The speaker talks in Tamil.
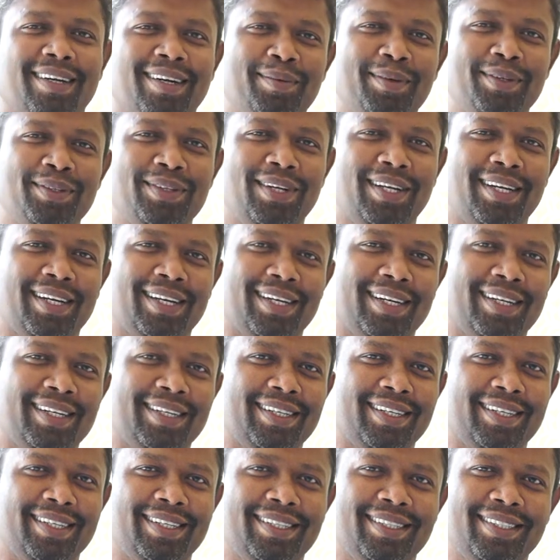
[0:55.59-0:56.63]
அப்படின்னு சொல்லியிருக்காங்க
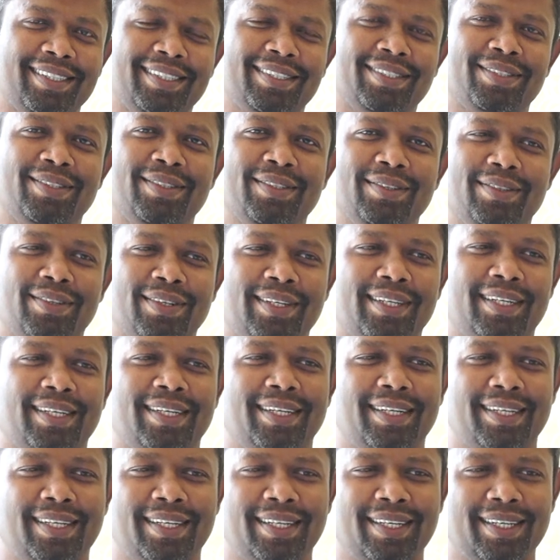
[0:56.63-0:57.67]
ஸோ
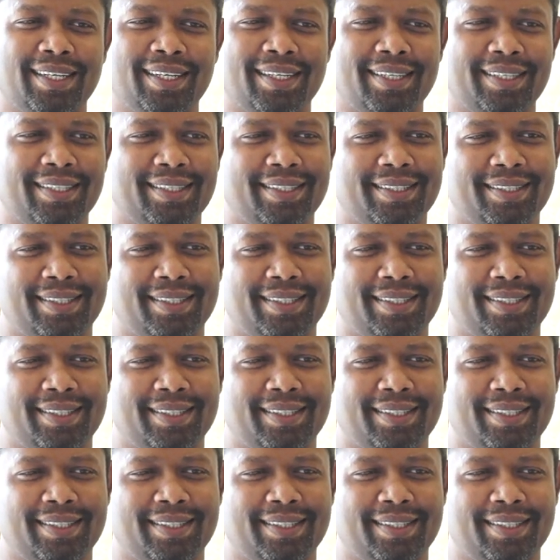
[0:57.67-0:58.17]
நீங்கள்